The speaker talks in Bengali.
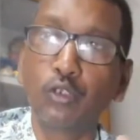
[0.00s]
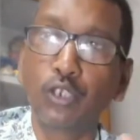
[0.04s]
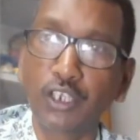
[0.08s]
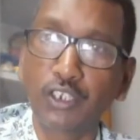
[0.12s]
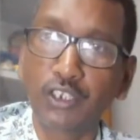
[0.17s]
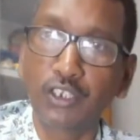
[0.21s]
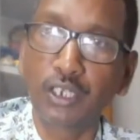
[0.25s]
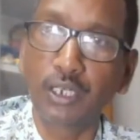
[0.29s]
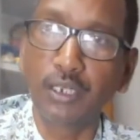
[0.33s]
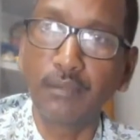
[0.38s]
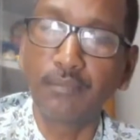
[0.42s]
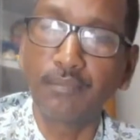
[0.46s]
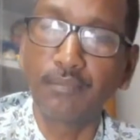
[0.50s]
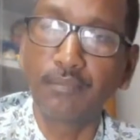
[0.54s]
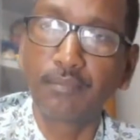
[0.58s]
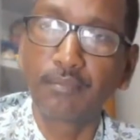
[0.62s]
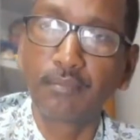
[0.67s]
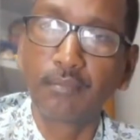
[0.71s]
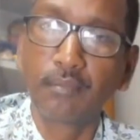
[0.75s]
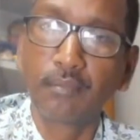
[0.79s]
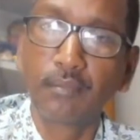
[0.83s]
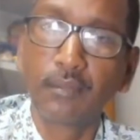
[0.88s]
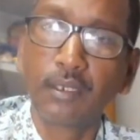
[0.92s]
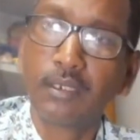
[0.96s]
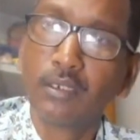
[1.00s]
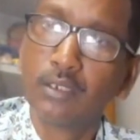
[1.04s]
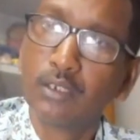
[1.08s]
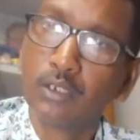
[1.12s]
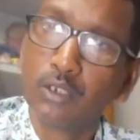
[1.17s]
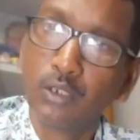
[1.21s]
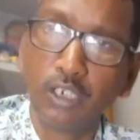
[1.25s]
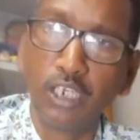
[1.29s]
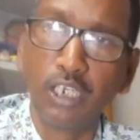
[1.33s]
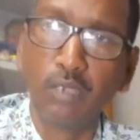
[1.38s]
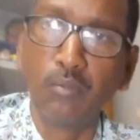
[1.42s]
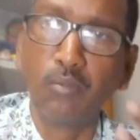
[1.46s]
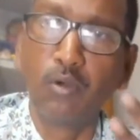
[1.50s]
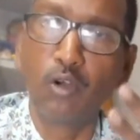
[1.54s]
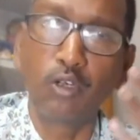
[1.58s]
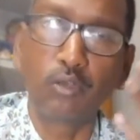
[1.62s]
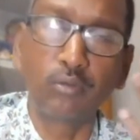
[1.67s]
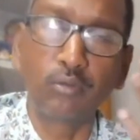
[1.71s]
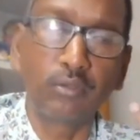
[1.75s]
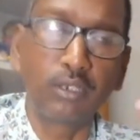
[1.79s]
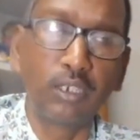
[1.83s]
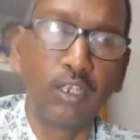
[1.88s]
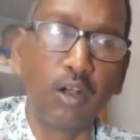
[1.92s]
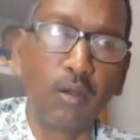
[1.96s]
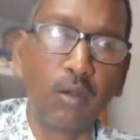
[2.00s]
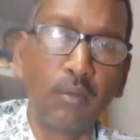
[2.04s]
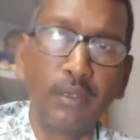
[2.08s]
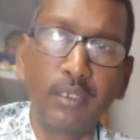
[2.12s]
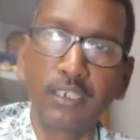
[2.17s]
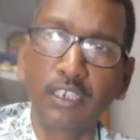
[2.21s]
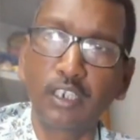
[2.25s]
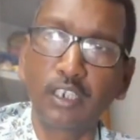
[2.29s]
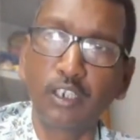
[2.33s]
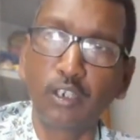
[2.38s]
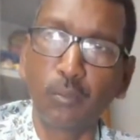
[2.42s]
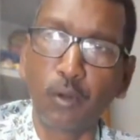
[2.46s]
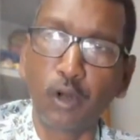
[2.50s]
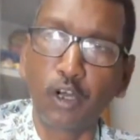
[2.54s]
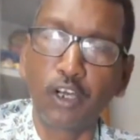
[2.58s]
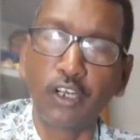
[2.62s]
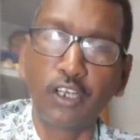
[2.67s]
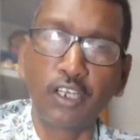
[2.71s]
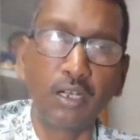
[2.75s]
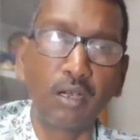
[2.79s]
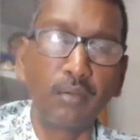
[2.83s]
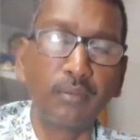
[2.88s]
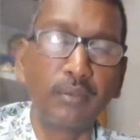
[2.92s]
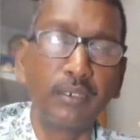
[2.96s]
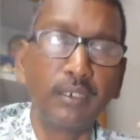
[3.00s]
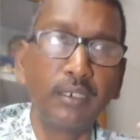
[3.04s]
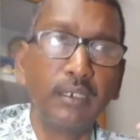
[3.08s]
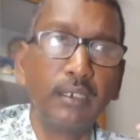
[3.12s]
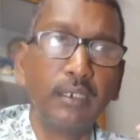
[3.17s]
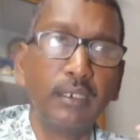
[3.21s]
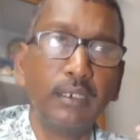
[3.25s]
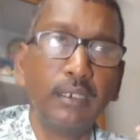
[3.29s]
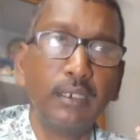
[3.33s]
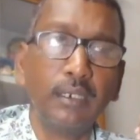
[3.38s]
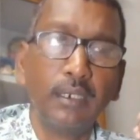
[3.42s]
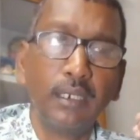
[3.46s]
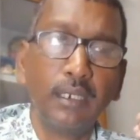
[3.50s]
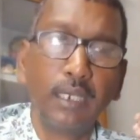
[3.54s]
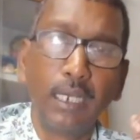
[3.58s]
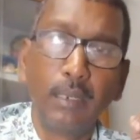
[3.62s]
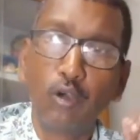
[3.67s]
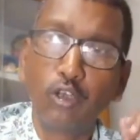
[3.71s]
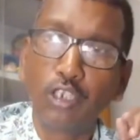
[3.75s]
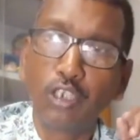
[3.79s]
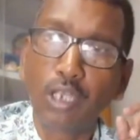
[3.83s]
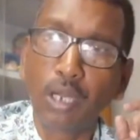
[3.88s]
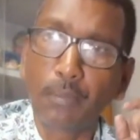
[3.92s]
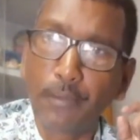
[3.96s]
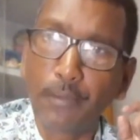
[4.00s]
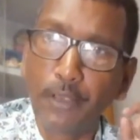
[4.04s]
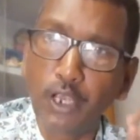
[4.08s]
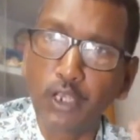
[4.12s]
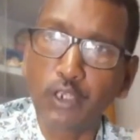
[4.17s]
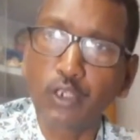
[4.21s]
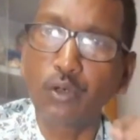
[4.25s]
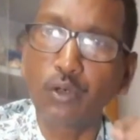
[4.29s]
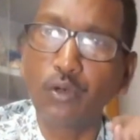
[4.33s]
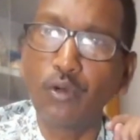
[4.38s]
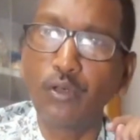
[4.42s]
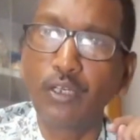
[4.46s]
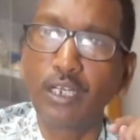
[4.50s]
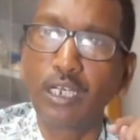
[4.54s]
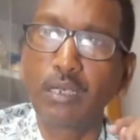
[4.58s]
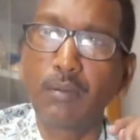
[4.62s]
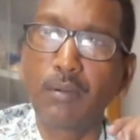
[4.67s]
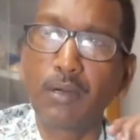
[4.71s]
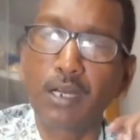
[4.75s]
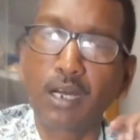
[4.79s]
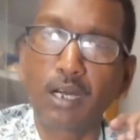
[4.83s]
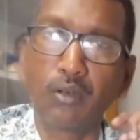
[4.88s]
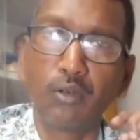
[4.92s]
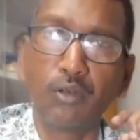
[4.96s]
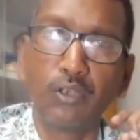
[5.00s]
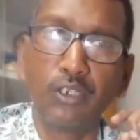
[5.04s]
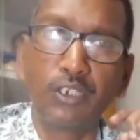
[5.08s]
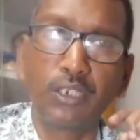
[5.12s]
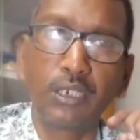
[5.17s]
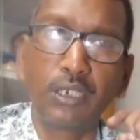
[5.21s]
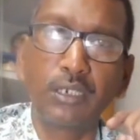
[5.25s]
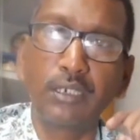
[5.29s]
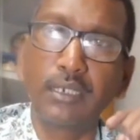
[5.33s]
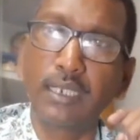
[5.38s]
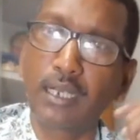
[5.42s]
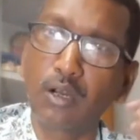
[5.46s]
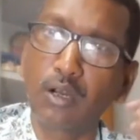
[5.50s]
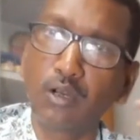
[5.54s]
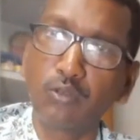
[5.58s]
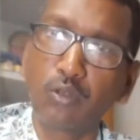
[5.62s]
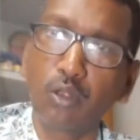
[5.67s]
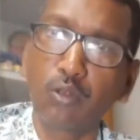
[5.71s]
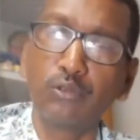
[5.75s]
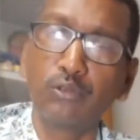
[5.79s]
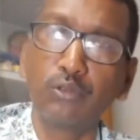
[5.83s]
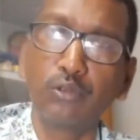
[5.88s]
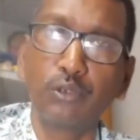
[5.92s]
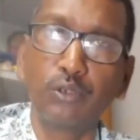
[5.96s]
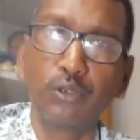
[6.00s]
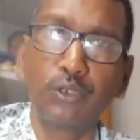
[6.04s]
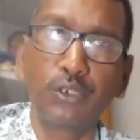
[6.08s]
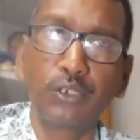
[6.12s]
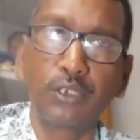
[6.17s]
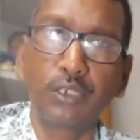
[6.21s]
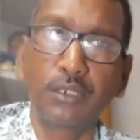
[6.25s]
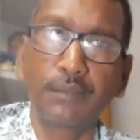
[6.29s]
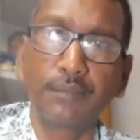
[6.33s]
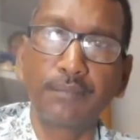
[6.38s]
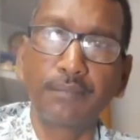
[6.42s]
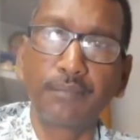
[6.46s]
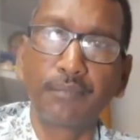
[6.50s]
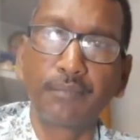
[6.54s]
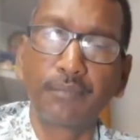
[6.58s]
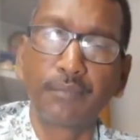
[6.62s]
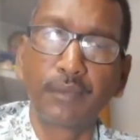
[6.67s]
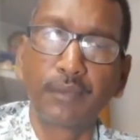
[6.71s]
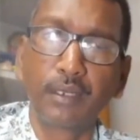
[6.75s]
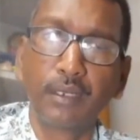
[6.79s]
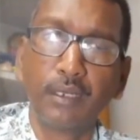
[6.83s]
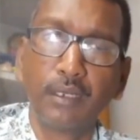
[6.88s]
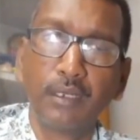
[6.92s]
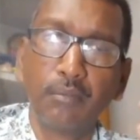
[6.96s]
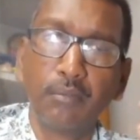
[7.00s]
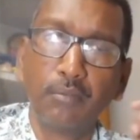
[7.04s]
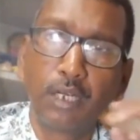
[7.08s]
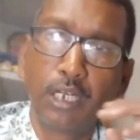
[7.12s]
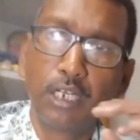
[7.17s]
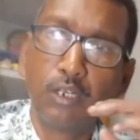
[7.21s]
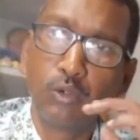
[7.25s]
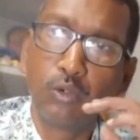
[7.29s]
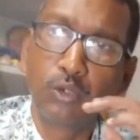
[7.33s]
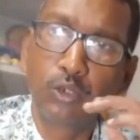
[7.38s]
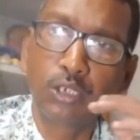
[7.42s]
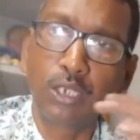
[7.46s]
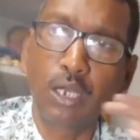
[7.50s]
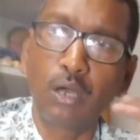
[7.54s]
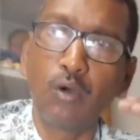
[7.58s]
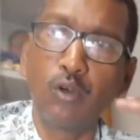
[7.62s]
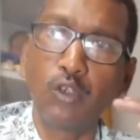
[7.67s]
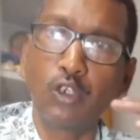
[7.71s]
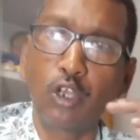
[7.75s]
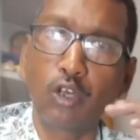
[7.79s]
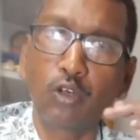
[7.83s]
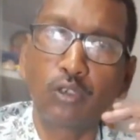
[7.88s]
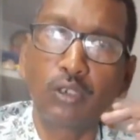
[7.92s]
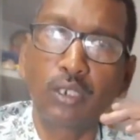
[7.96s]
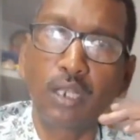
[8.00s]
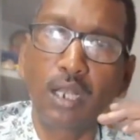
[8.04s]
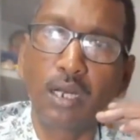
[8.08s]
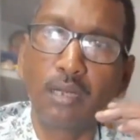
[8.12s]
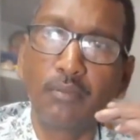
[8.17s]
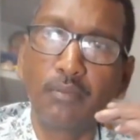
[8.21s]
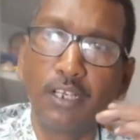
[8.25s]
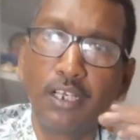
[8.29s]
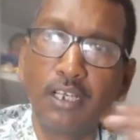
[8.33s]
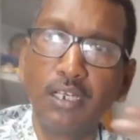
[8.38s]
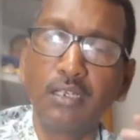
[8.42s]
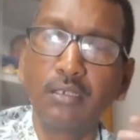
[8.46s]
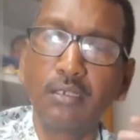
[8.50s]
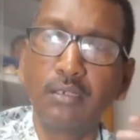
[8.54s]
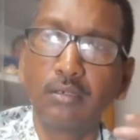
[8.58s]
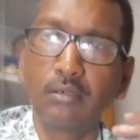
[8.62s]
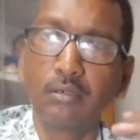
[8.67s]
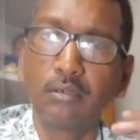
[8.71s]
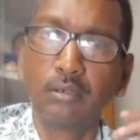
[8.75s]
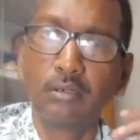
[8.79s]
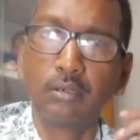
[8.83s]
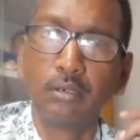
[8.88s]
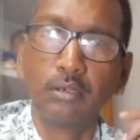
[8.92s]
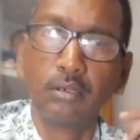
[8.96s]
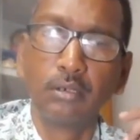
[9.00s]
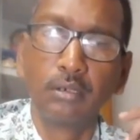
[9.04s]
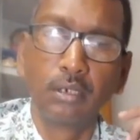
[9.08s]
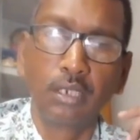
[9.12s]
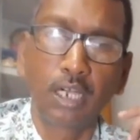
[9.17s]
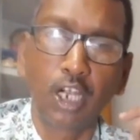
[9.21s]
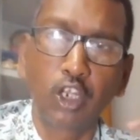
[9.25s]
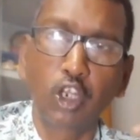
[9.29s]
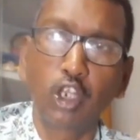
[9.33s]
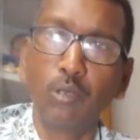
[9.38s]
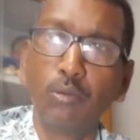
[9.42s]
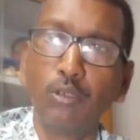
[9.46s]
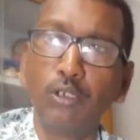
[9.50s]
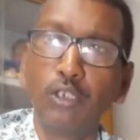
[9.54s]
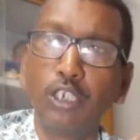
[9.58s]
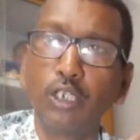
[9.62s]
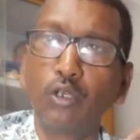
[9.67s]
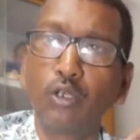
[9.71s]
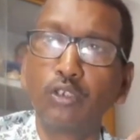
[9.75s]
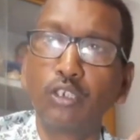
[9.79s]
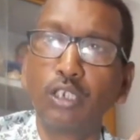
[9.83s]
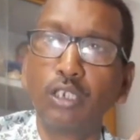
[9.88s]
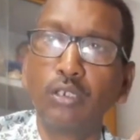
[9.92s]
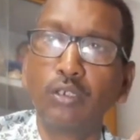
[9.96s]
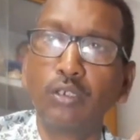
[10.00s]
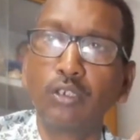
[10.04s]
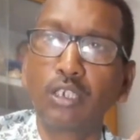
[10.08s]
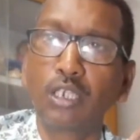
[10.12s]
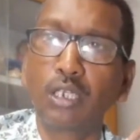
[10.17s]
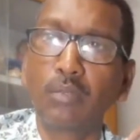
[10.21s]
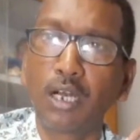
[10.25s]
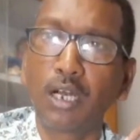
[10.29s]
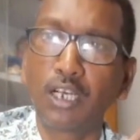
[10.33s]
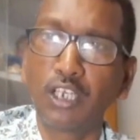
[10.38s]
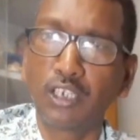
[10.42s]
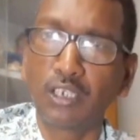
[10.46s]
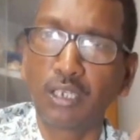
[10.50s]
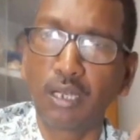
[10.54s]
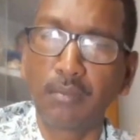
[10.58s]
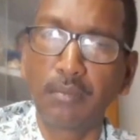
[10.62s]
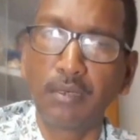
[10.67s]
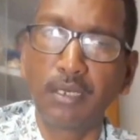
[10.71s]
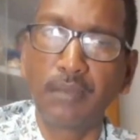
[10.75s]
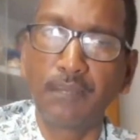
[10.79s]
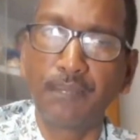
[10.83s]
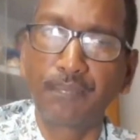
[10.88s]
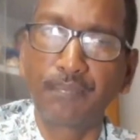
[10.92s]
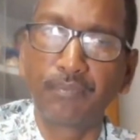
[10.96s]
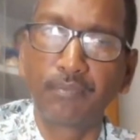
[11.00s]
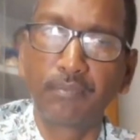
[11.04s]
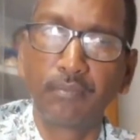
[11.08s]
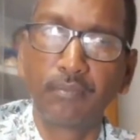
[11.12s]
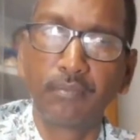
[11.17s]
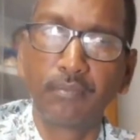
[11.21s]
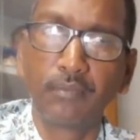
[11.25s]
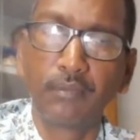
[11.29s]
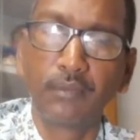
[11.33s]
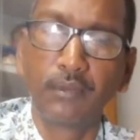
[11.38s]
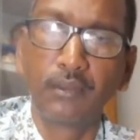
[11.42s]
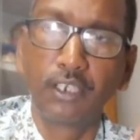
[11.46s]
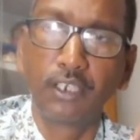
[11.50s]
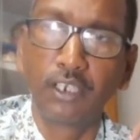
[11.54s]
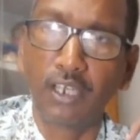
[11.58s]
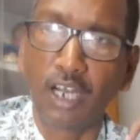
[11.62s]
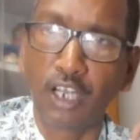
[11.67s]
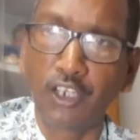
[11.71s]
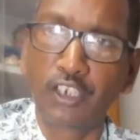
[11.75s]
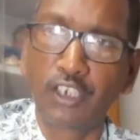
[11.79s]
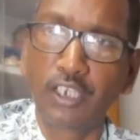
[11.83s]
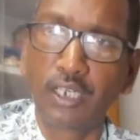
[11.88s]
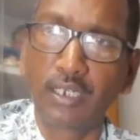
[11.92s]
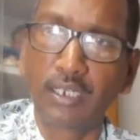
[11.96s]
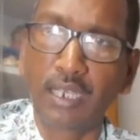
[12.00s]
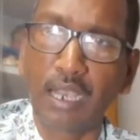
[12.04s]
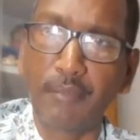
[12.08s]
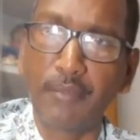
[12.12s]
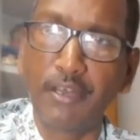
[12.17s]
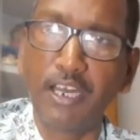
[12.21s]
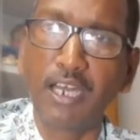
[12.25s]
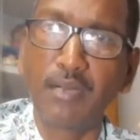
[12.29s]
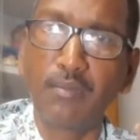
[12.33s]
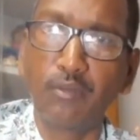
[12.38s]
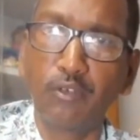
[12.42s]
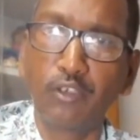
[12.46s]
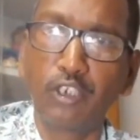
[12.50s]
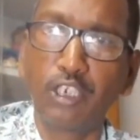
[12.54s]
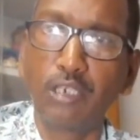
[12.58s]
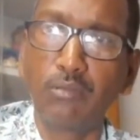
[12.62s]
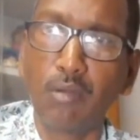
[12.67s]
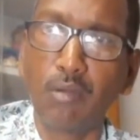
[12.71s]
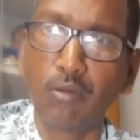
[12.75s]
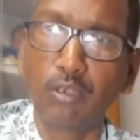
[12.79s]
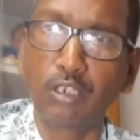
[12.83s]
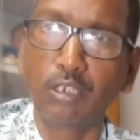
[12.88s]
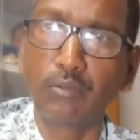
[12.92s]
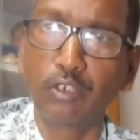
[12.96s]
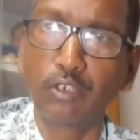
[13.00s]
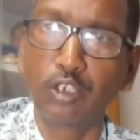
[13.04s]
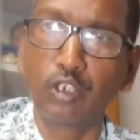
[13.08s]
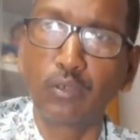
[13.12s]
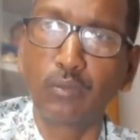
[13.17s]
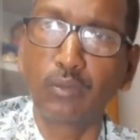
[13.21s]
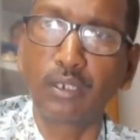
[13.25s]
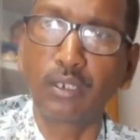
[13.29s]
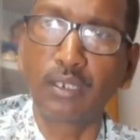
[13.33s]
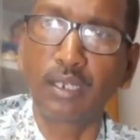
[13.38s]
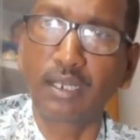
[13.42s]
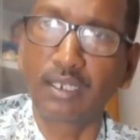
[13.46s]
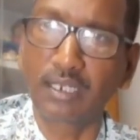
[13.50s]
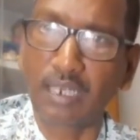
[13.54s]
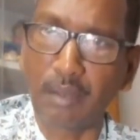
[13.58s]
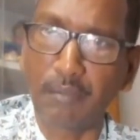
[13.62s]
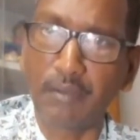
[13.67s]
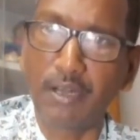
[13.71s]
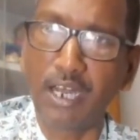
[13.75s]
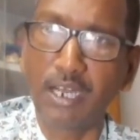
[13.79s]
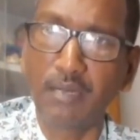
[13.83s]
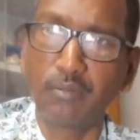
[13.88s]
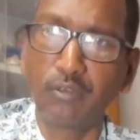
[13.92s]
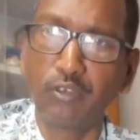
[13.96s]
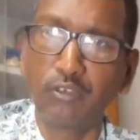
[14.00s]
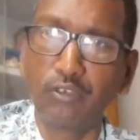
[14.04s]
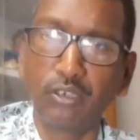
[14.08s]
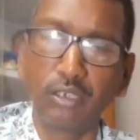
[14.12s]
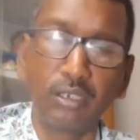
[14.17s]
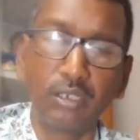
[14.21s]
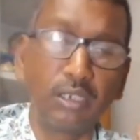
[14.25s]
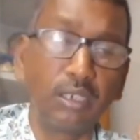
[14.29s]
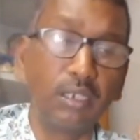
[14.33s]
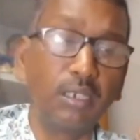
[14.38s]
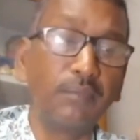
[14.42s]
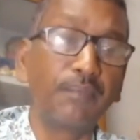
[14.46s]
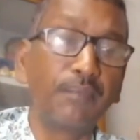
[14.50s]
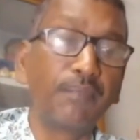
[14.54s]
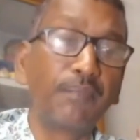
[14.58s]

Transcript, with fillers: দেখছেন দিনভর কি হবে সেটা তো পরে ঠিক হবে এবং তার পিএসওকেও ডেকে পাঠানো হয়েছে সেখানেও তদন্ত হচ্ছে ফলে উৎসাহ জনতার ভিড় খাদ্যমন্ত্রী রতীন ঘোষের বাড়ির সামনে রাজ্যের ক্যাবিনেট মন্ত্রী মমতা বন্দ্যোপাধ্যায়ের ক্যাবিনেট মন্ত্রী তিনি